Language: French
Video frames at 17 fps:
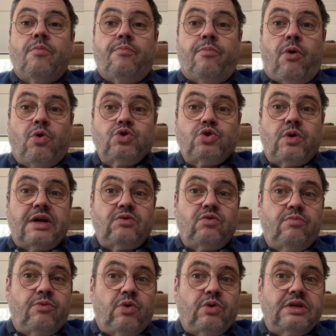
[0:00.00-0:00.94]
Bonjour à
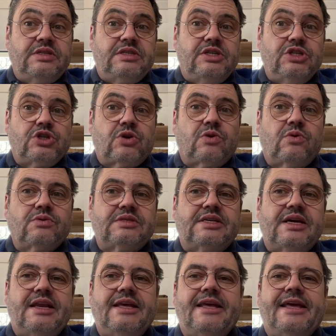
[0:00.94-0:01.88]
tout le monde, ici Jean-Claude
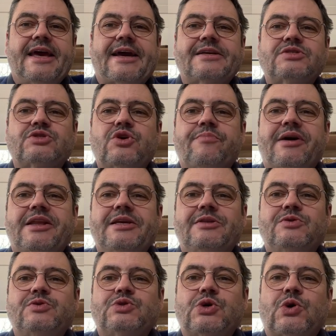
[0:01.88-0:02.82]
Sely, guérisseur
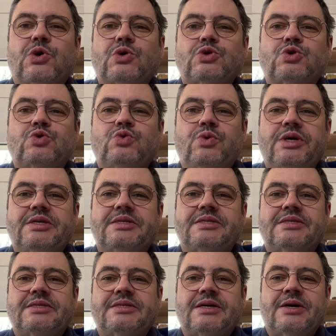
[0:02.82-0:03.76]
magnétiseur en
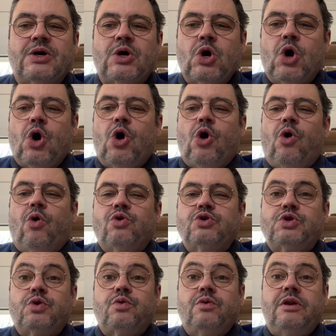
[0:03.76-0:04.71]
Suisse.
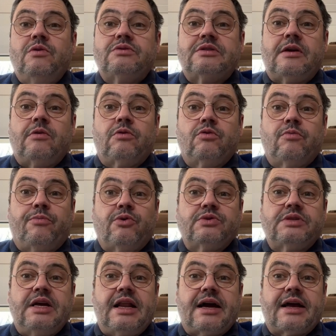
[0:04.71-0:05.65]
Aujourd'hui, nous allons nous
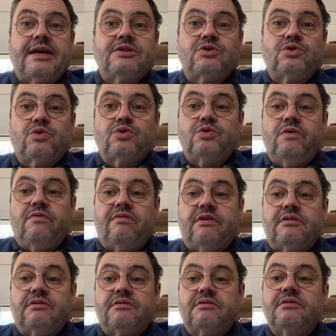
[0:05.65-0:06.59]
poser la question
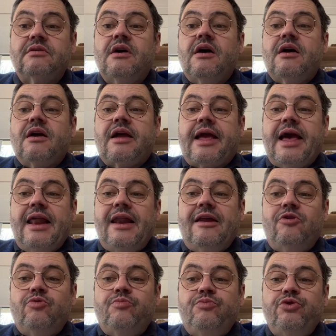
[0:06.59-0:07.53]
suivante. Quel
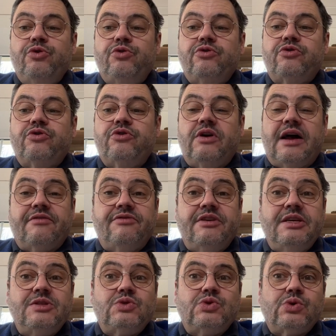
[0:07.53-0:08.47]
est le but de la
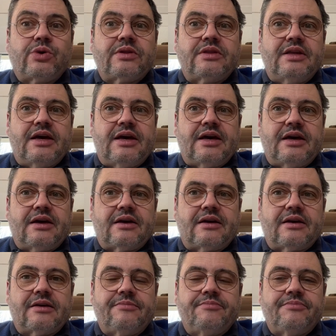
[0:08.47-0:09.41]
vie sur
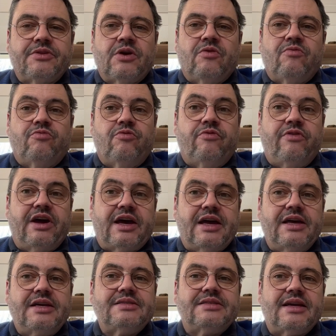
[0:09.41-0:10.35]
Terre Vous
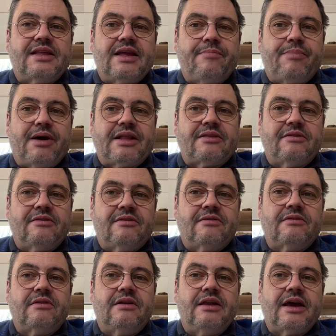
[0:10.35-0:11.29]
verrez, c'est
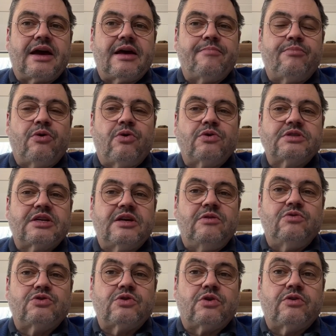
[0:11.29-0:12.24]
épatant les réponses
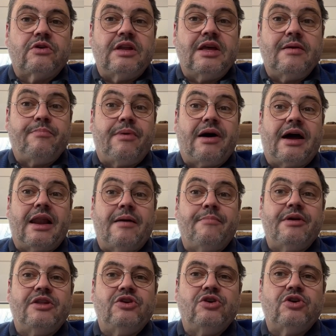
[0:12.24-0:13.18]
qui nous sont données par
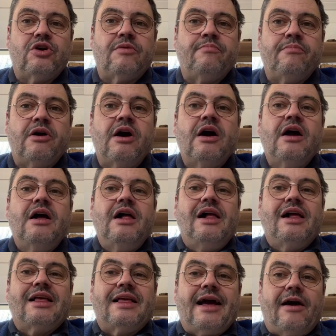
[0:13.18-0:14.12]
la médium
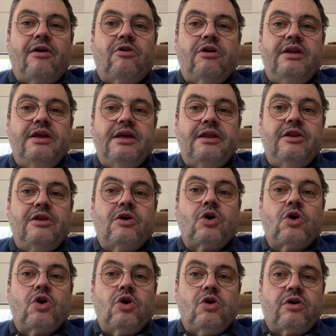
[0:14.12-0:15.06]
Caroline
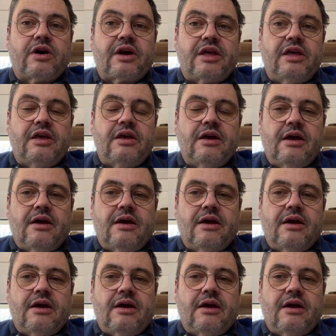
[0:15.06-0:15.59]
Cory.